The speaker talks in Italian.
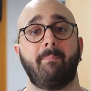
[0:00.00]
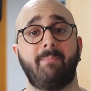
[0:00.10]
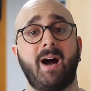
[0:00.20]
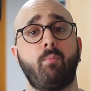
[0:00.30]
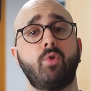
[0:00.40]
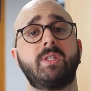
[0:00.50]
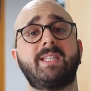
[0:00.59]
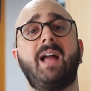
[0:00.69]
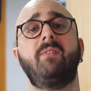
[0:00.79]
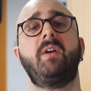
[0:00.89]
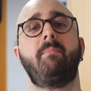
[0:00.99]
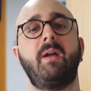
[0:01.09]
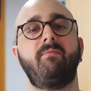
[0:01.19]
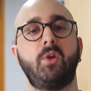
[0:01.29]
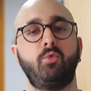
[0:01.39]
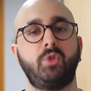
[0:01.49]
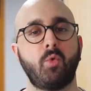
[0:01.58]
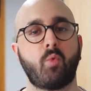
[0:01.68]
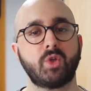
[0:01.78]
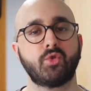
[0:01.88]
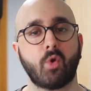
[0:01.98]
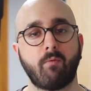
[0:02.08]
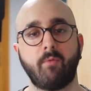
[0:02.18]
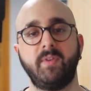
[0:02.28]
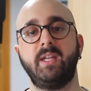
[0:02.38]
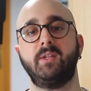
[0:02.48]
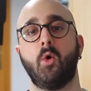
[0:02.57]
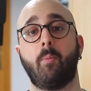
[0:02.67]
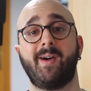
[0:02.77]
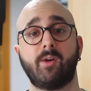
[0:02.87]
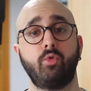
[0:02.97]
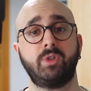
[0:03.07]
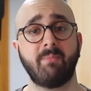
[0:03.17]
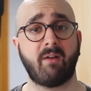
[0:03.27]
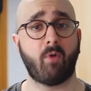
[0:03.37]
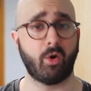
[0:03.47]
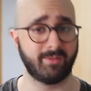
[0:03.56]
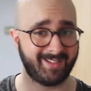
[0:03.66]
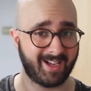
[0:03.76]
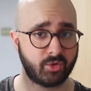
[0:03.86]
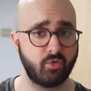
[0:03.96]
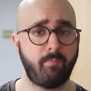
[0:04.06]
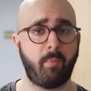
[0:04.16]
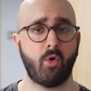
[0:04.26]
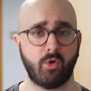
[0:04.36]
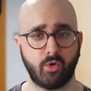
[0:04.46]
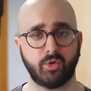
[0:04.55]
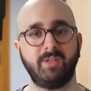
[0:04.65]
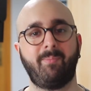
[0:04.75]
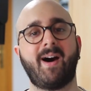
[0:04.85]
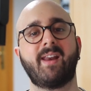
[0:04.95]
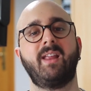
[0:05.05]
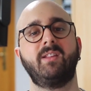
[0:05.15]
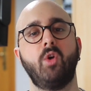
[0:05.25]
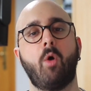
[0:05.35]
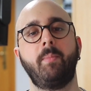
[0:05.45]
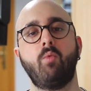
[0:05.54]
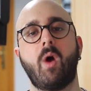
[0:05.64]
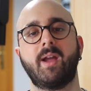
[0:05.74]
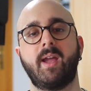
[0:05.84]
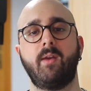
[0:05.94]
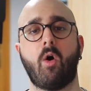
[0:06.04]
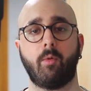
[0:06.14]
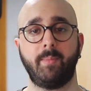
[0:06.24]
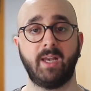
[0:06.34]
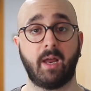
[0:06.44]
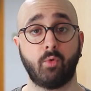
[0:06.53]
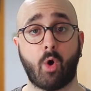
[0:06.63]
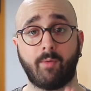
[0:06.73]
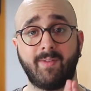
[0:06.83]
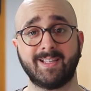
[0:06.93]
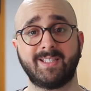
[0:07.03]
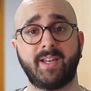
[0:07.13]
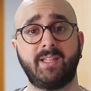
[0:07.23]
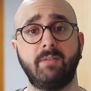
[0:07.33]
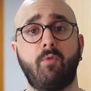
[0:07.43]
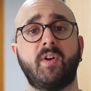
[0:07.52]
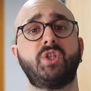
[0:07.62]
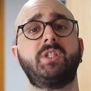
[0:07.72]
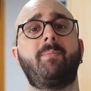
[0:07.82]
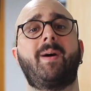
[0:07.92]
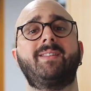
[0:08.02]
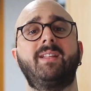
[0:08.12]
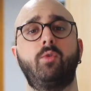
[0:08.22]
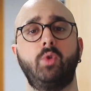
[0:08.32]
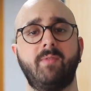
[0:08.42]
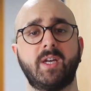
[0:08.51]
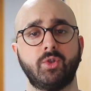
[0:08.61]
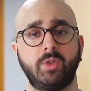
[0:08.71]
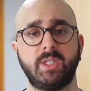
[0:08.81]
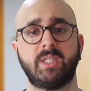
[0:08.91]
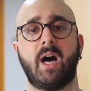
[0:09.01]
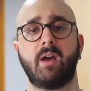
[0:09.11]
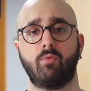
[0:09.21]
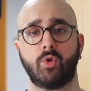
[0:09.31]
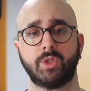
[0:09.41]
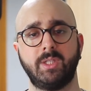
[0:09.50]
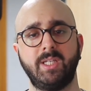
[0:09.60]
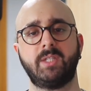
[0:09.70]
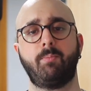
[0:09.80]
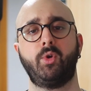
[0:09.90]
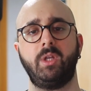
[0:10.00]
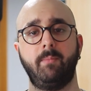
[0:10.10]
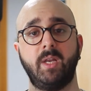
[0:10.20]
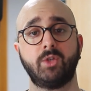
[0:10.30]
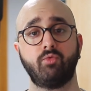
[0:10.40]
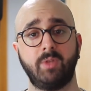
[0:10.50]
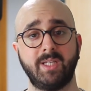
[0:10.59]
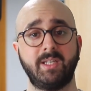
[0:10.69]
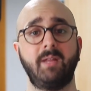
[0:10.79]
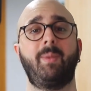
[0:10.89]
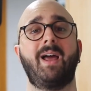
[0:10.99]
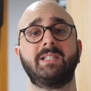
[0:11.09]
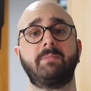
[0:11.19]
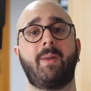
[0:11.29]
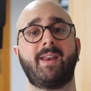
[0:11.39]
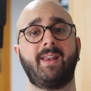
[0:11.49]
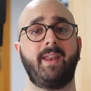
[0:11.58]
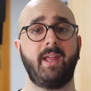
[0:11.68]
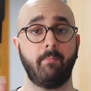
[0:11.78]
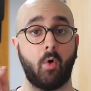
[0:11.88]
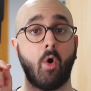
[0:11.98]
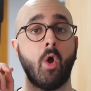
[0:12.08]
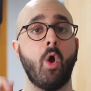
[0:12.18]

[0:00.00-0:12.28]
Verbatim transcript: Ma buon salve e benvenuti in questo nuovo video. Per l'ultima volta, suppongo, si parla di Obi-Wan Kenobi, la nuova serie TV facente parte dell'universo di Star Wars, disponibile su Disney Plus. Parleremo